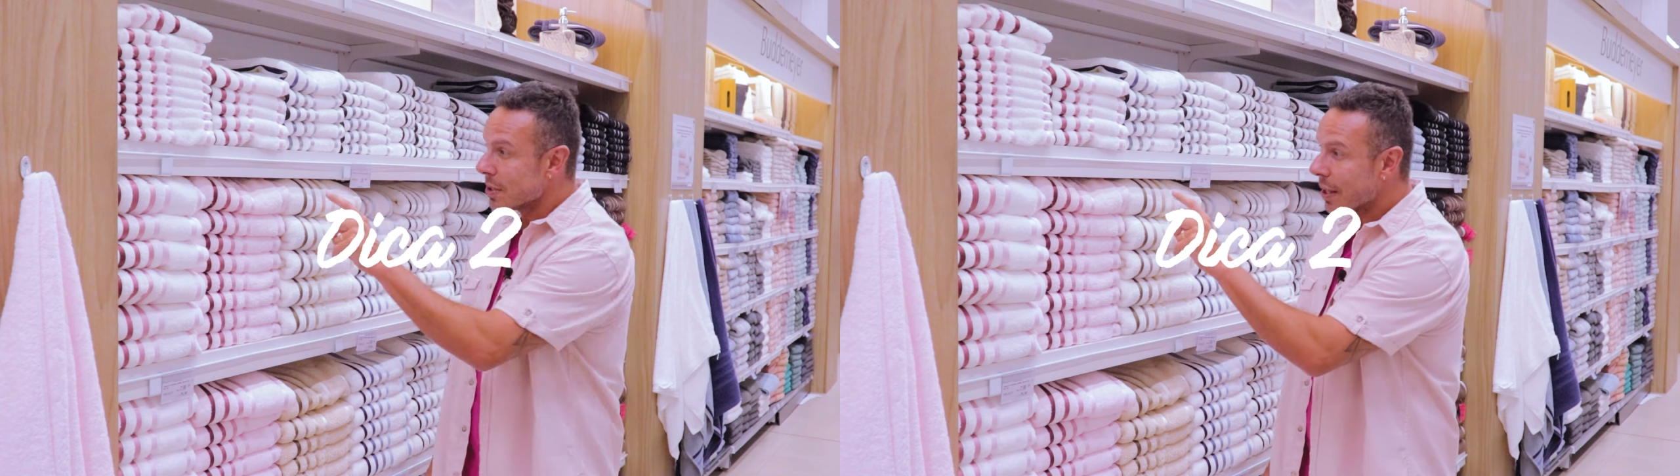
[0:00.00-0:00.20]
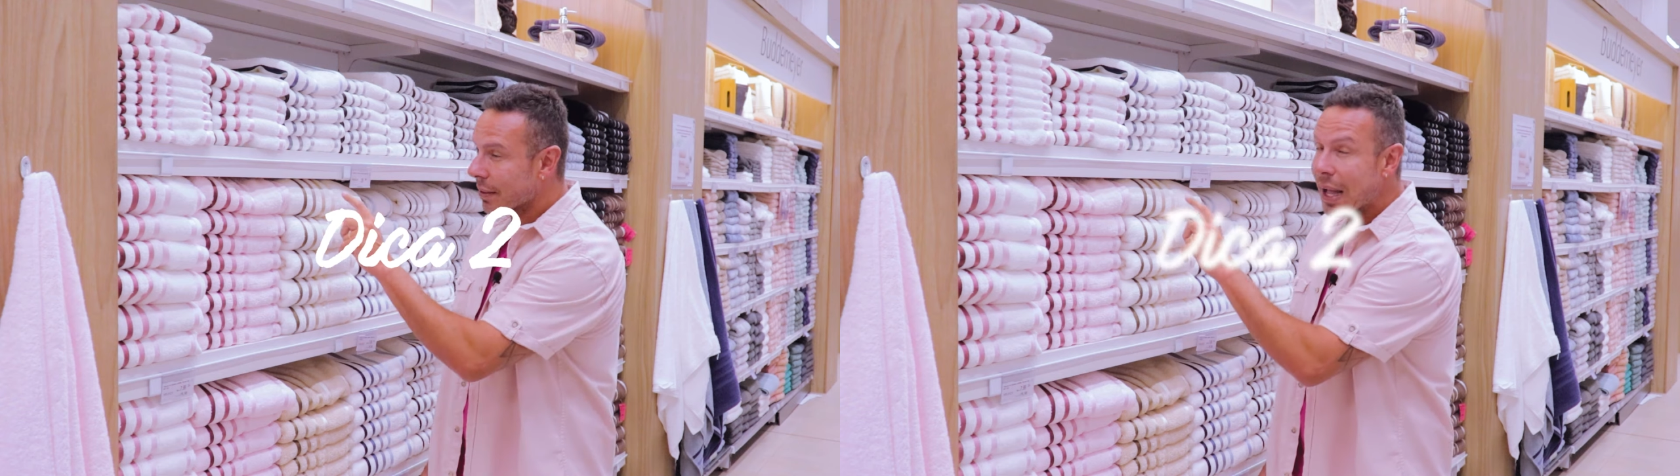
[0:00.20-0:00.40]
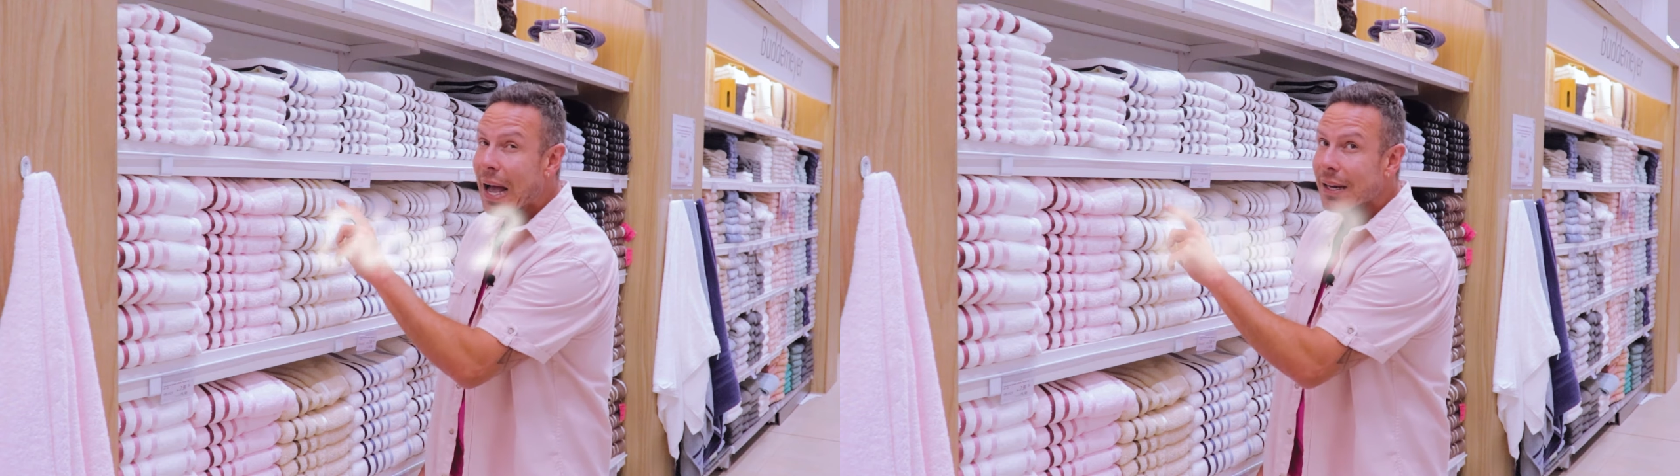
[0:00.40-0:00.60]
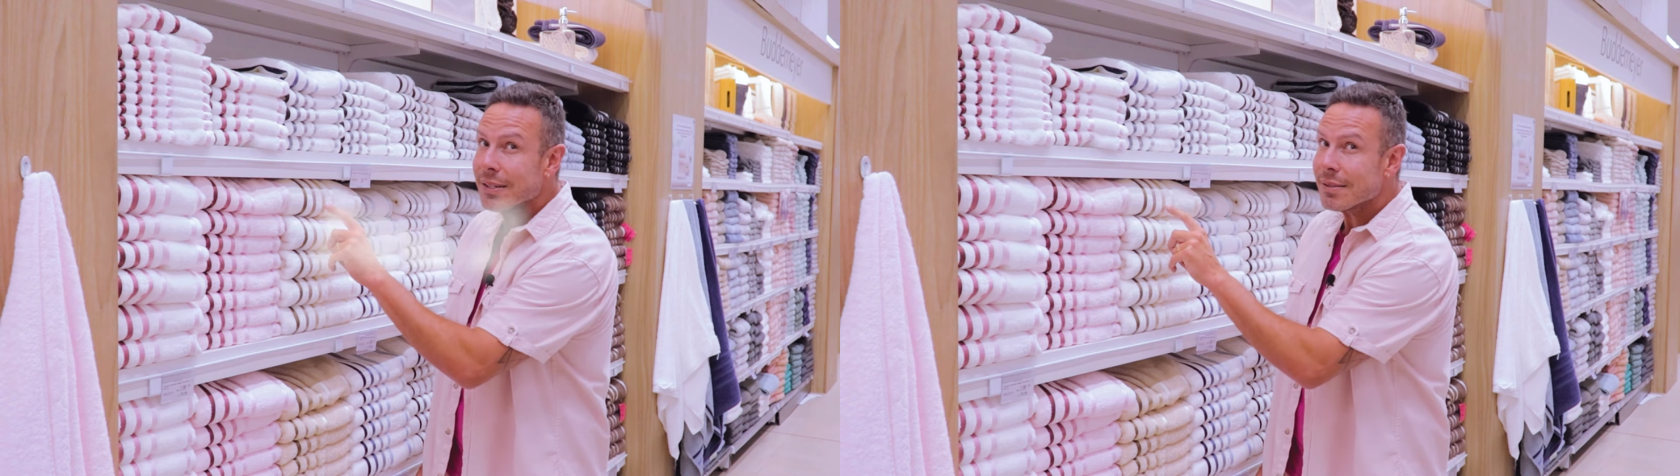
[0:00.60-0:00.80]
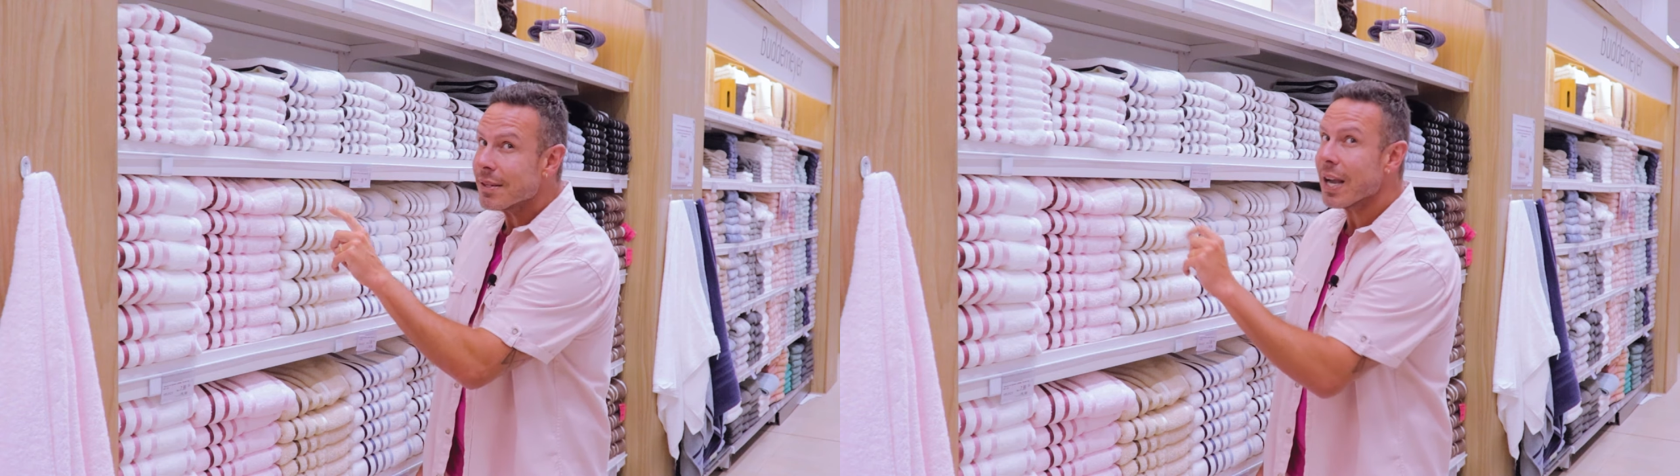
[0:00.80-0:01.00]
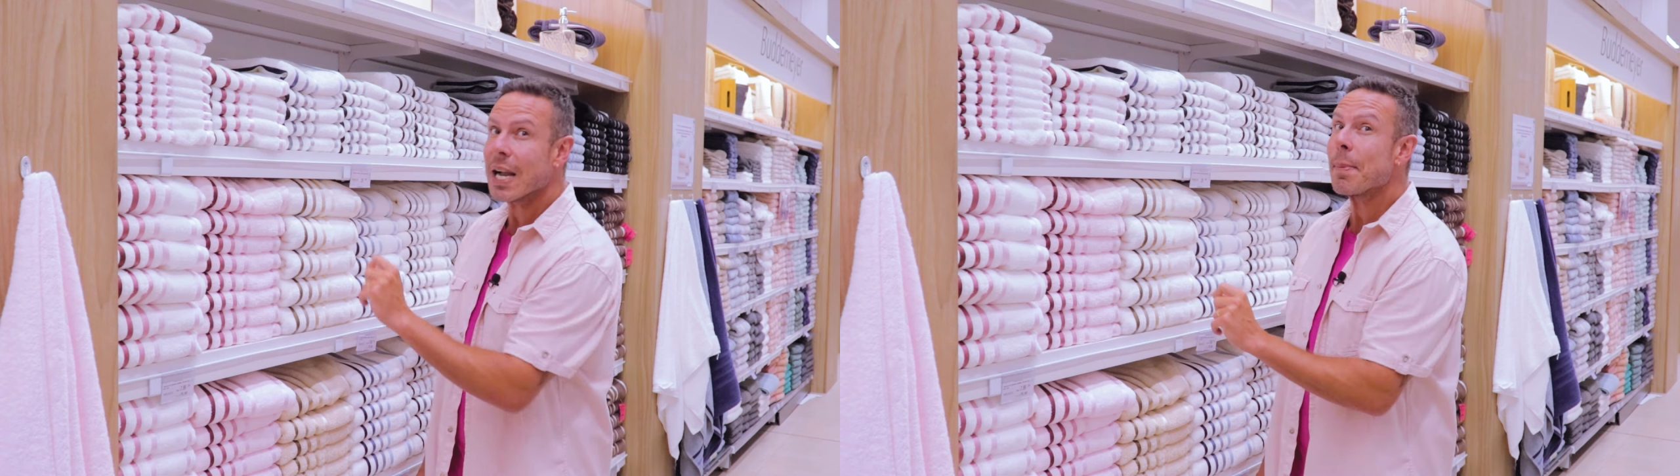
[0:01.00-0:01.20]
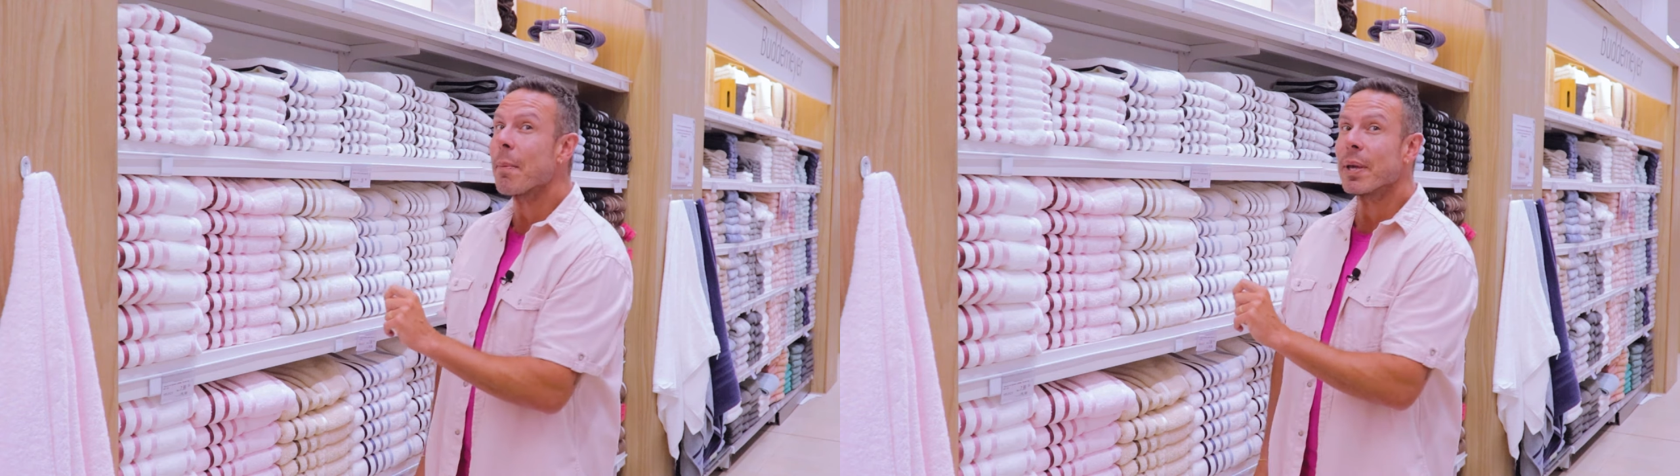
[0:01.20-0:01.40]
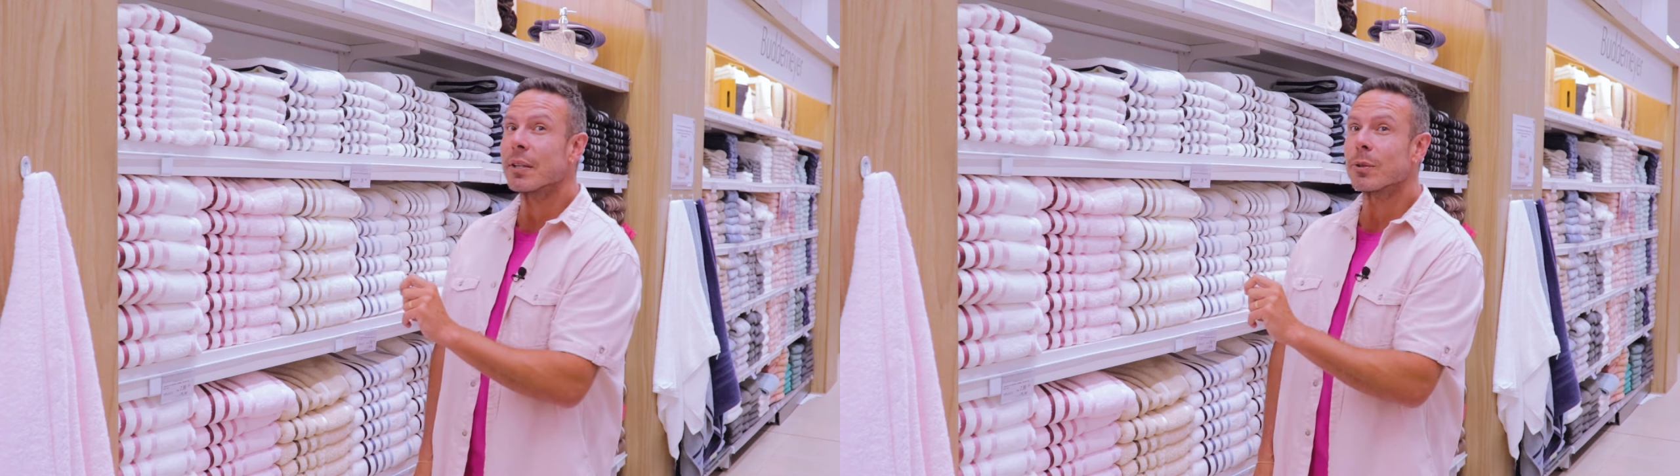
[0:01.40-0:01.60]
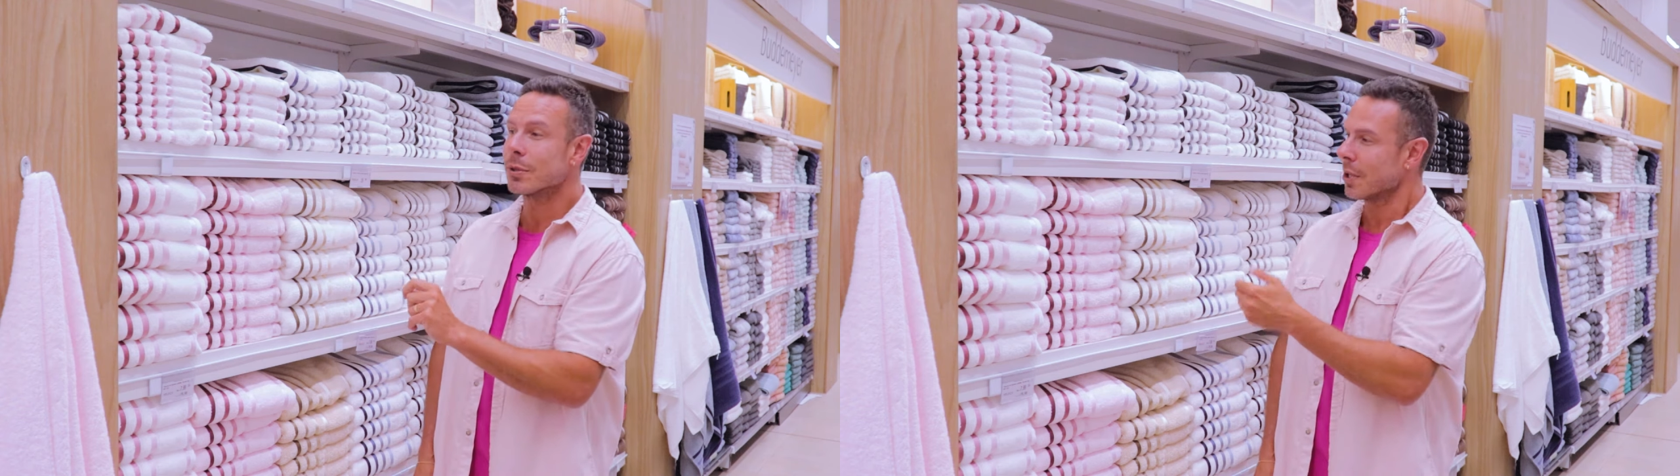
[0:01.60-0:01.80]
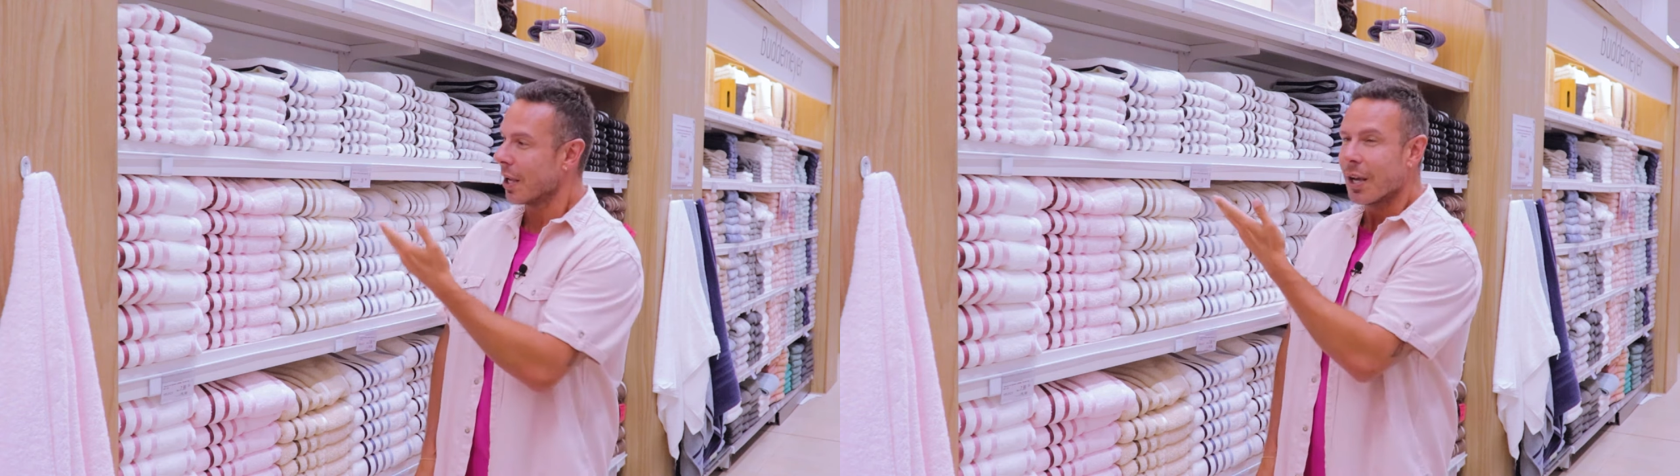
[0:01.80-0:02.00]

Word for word: detalhes e acabamentos.